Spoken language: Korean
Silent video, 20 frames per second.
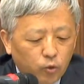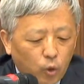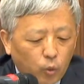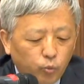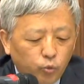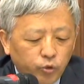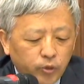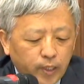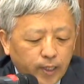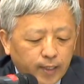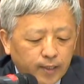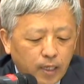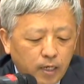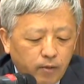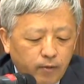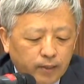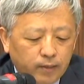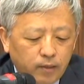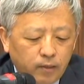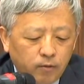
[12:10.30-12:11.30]
또 문제가
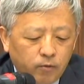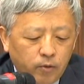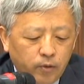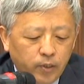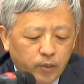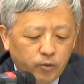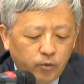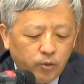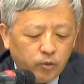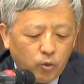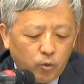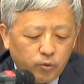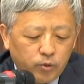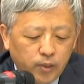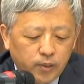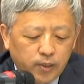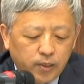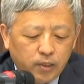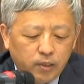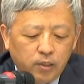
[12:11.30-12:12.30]
되어 왔던 권위주의
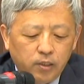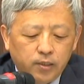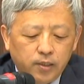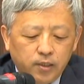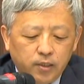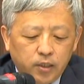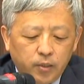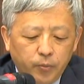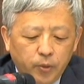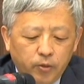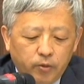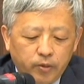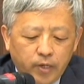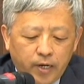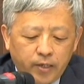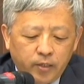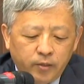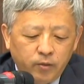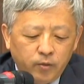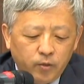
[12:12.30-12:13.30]
통치 시기를 진선미
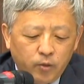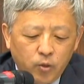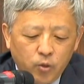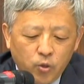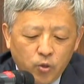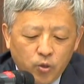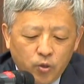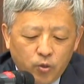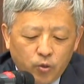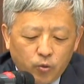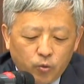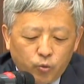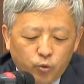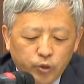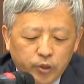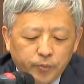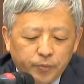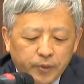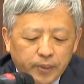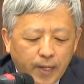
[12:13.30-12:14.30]
원하는
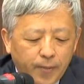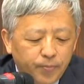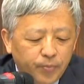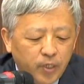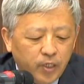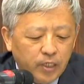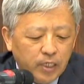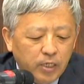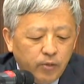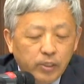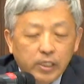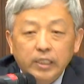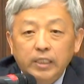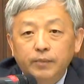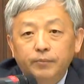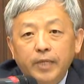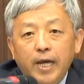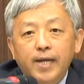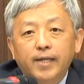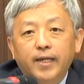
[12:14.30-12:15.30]
93년 2월
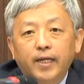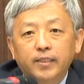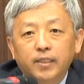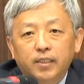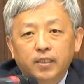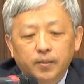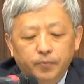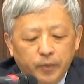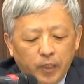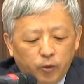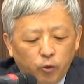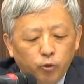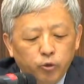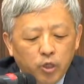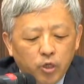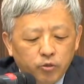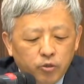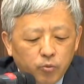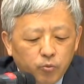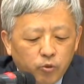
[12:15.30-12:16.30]
24일까지 했습니다.
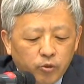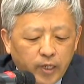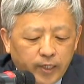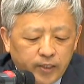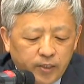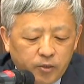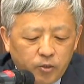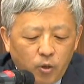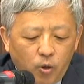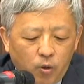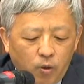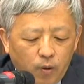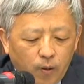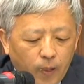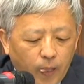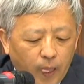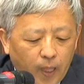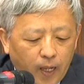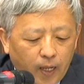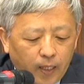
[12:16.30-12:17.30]
노태우
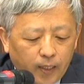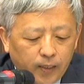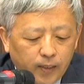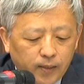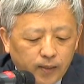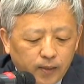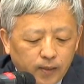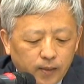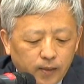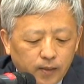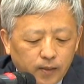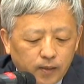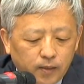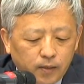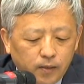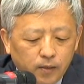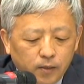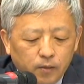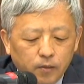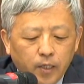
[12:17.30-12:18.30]
정부까지죠.
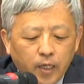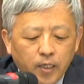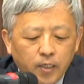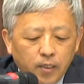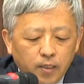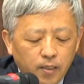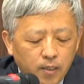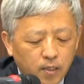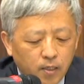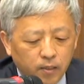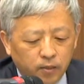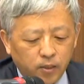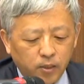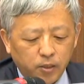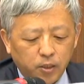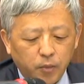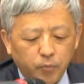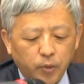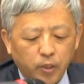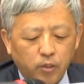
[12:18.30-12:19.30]
근데
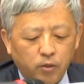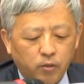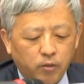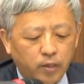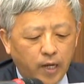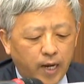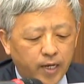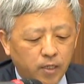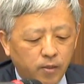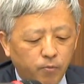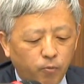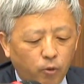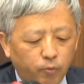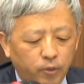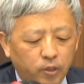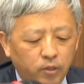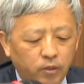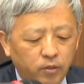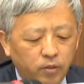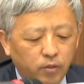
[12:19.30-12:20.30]
진선미 의원안을
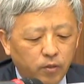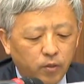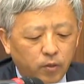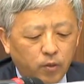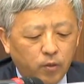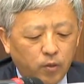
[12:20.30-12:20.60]
보면은